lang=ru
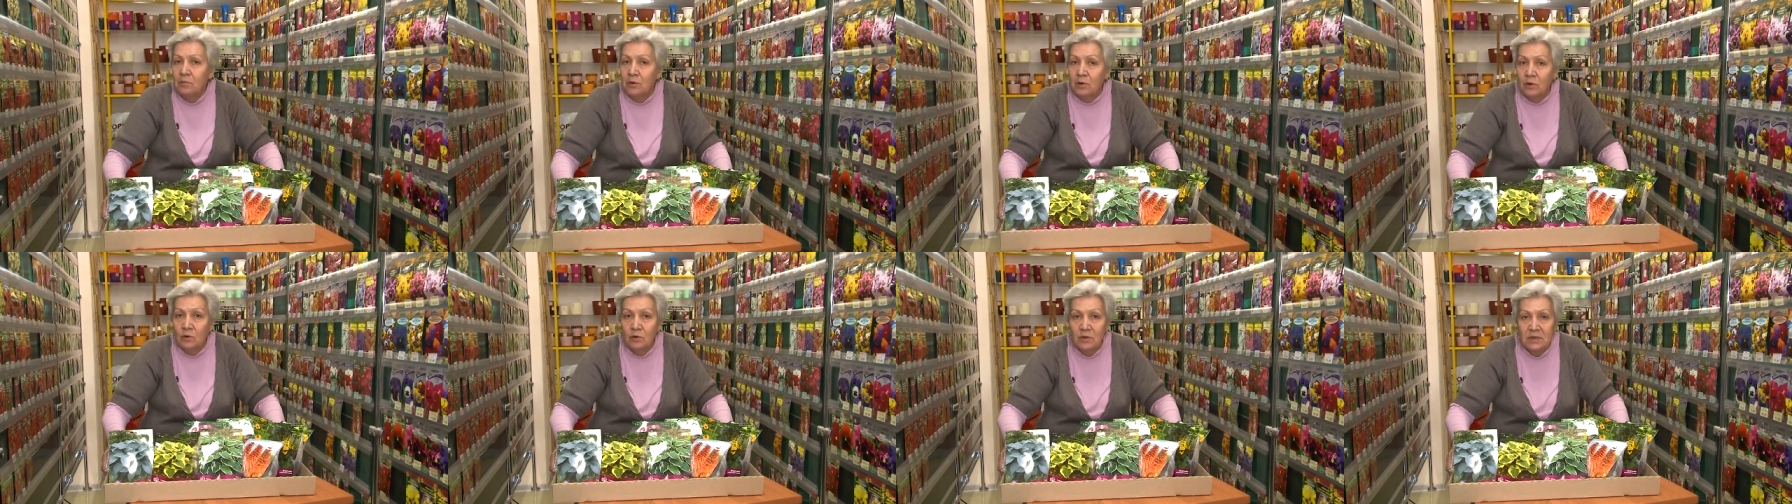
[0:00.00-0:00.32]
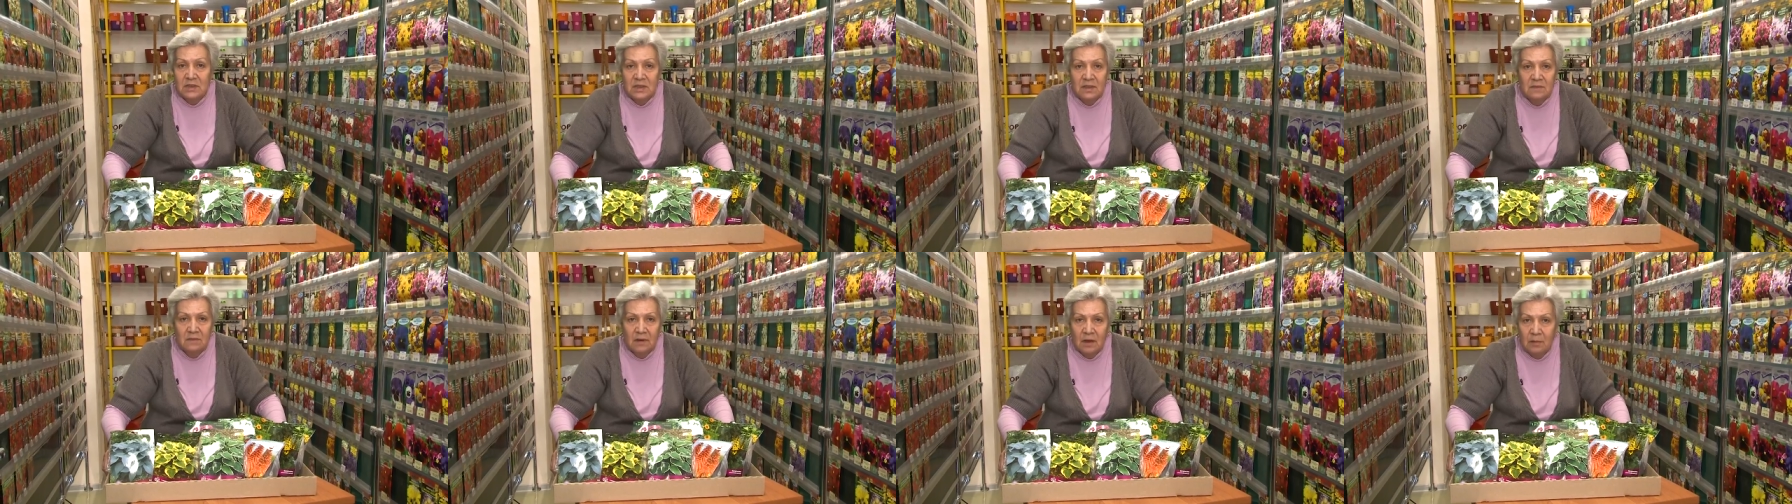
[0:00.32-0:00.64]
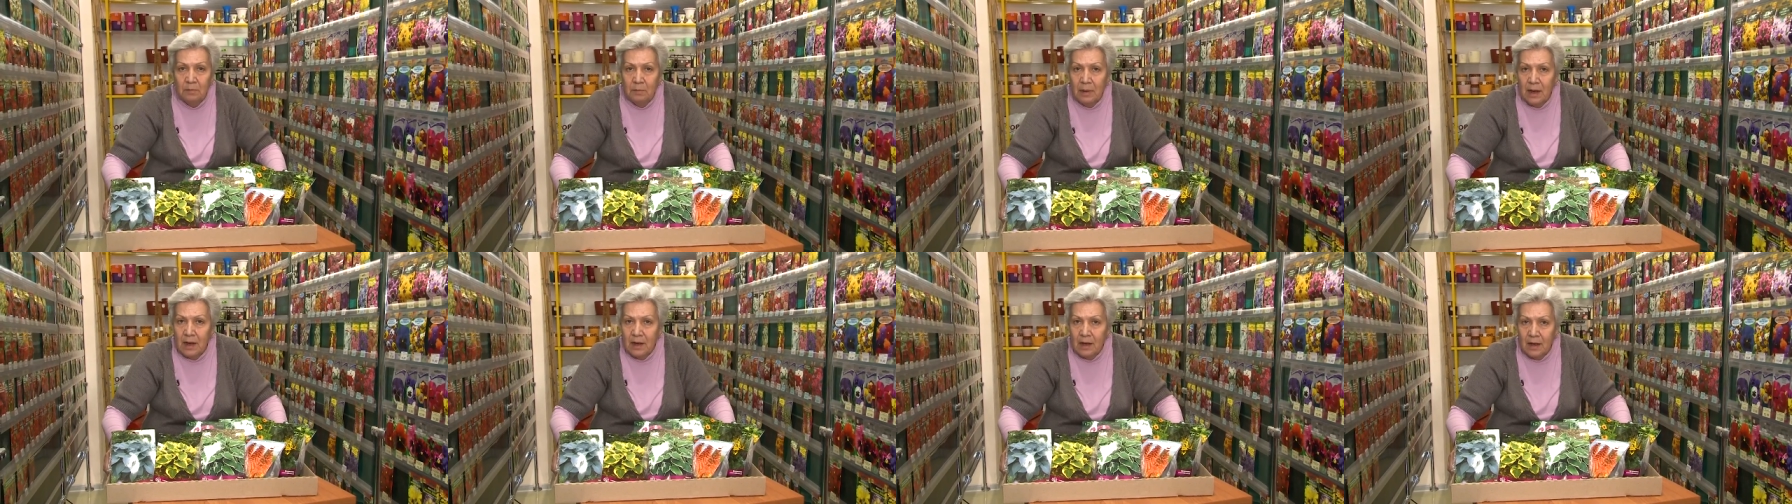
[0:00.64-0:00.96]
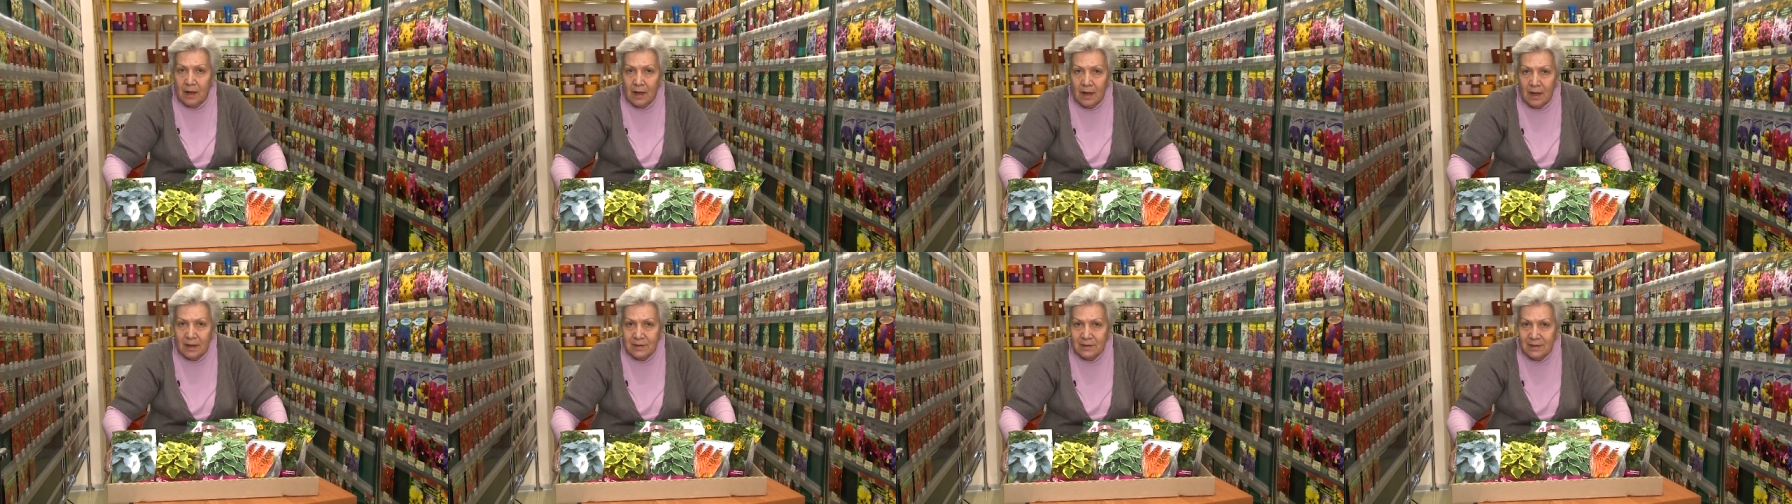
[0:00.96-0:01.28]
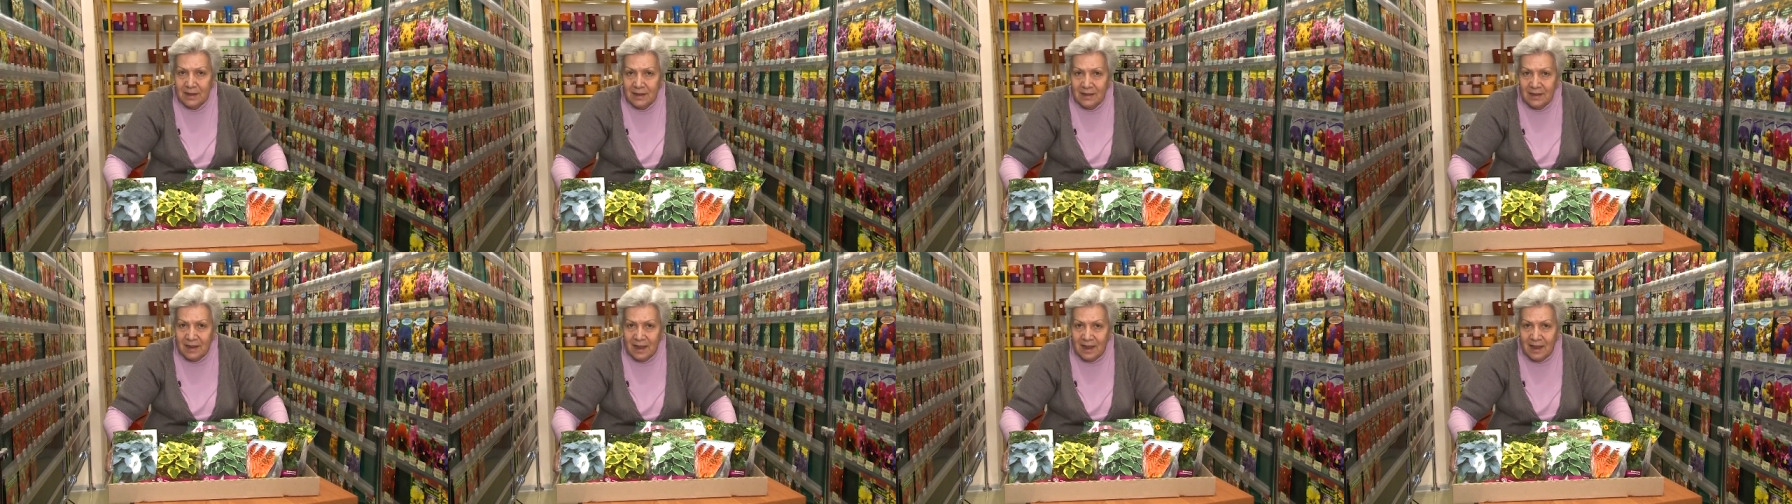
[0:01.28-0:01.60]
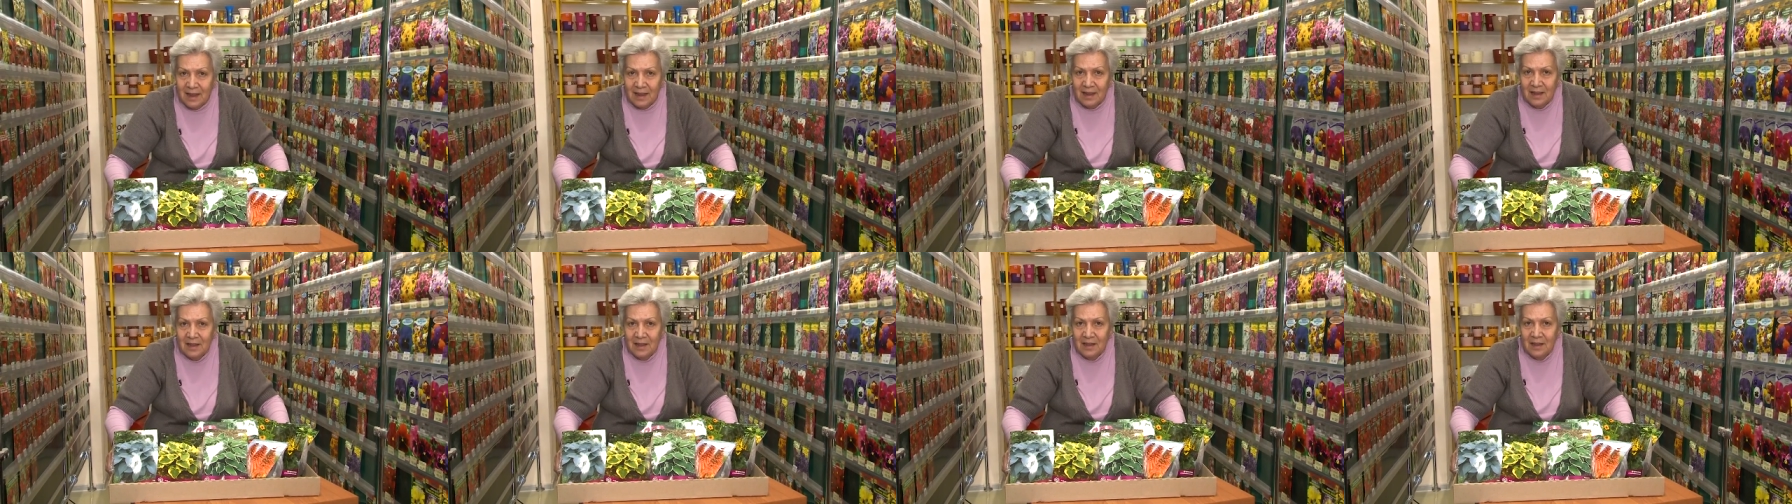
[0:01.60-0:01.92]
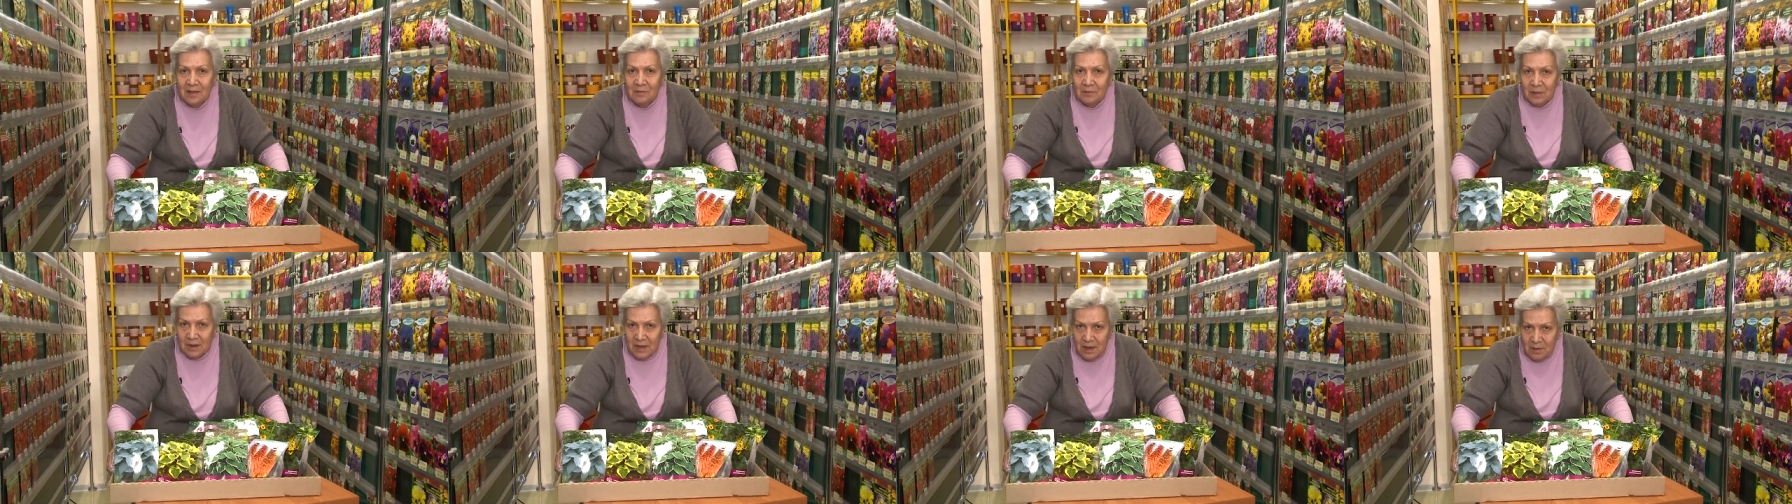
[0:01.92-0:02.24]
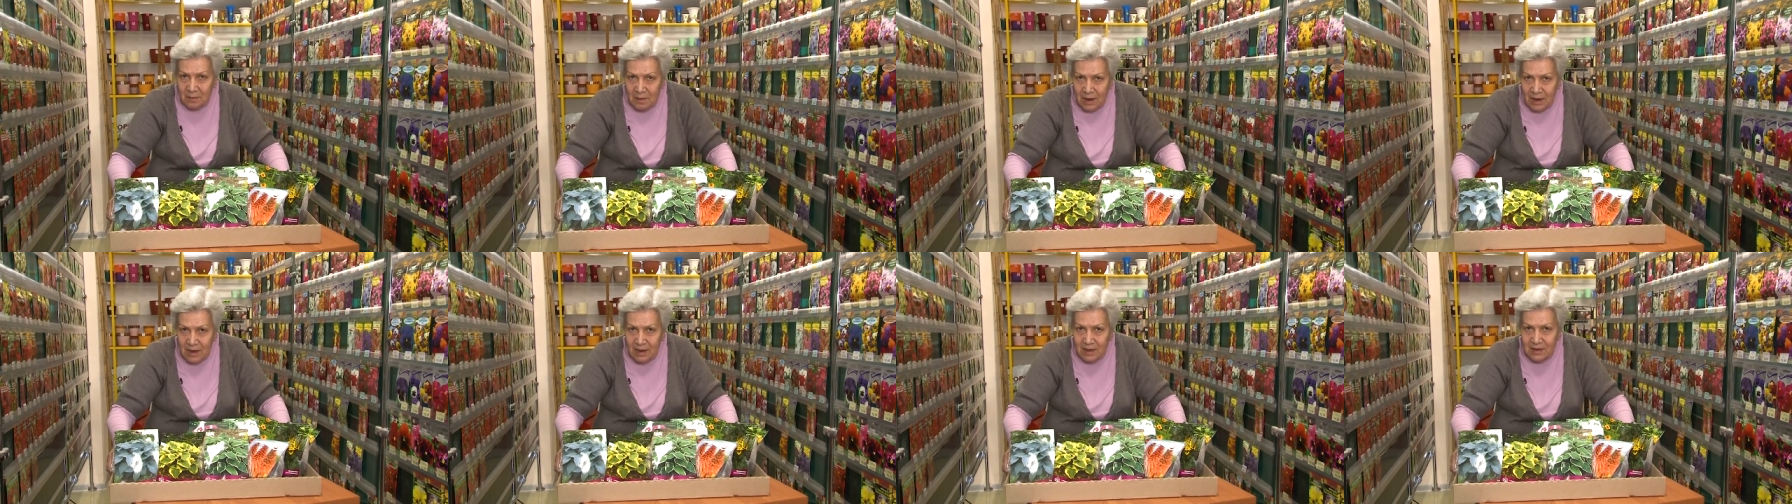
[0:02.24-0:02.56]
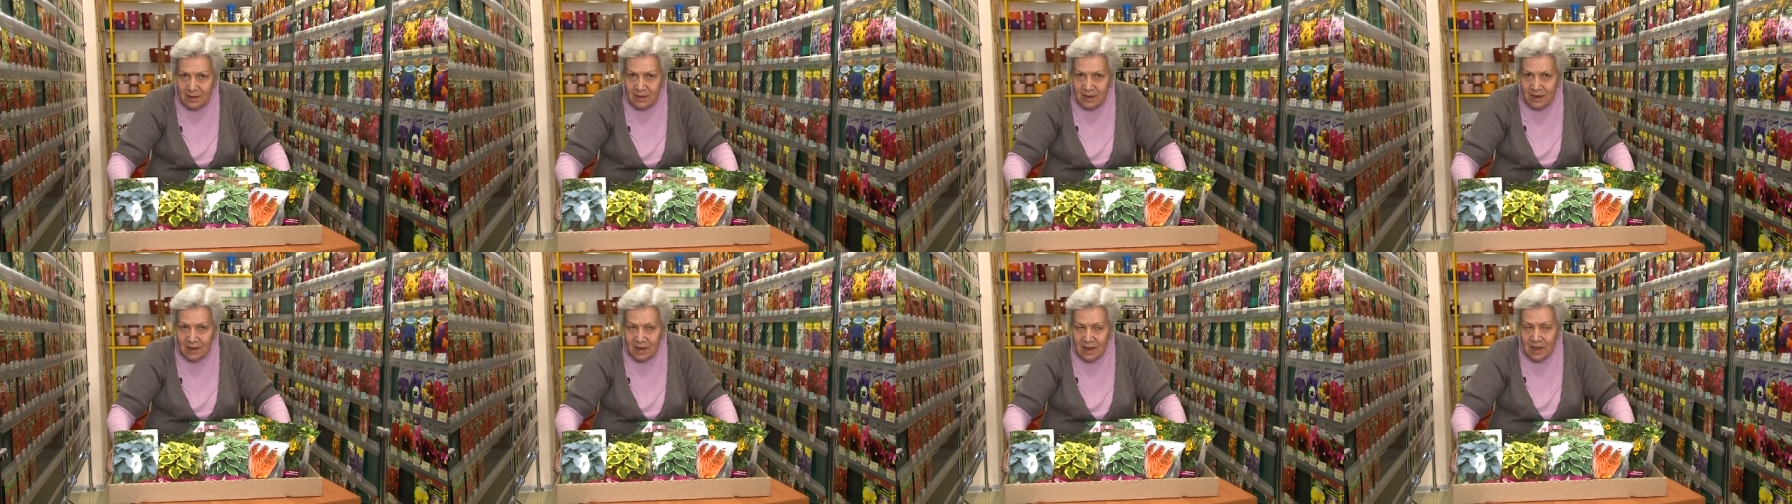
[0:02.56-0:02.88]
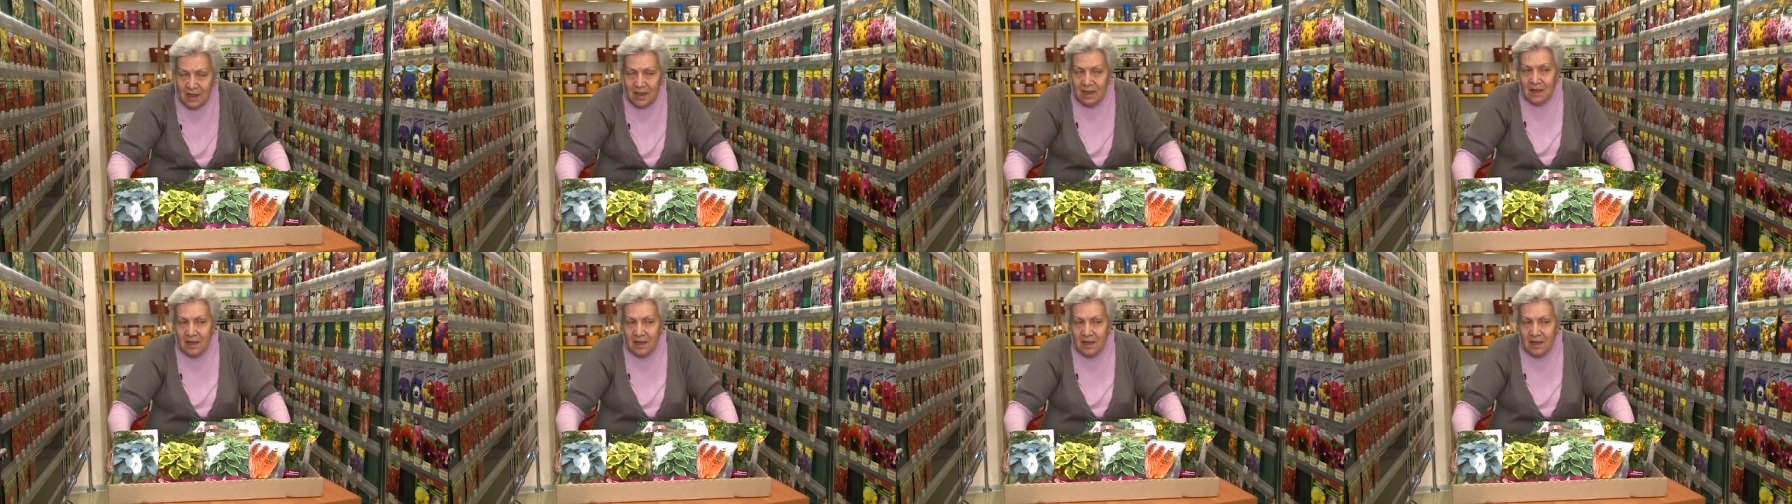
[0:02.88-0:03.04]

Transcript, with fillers: противопоказано – Понимаете?